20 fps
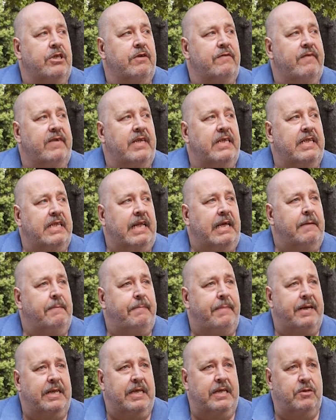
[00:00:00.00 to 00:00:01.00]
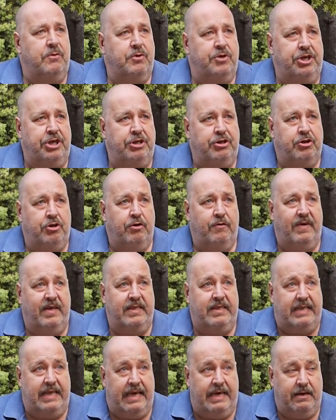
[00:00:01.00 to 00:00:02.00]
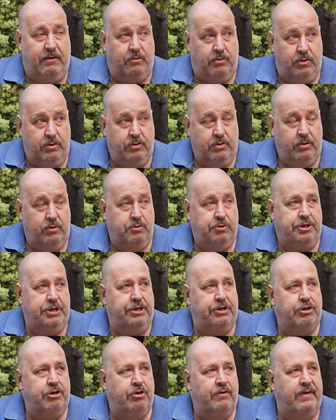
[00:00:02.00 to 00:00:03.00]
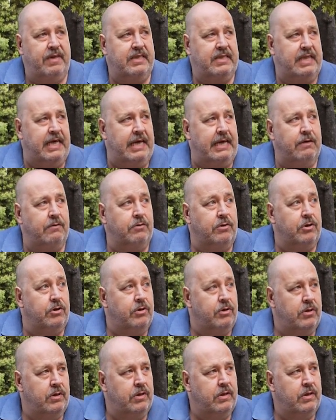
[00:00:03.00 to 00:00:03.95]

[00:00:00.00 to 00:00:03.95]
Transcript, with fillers: di invalidità è pari a 290 euro, 290 euro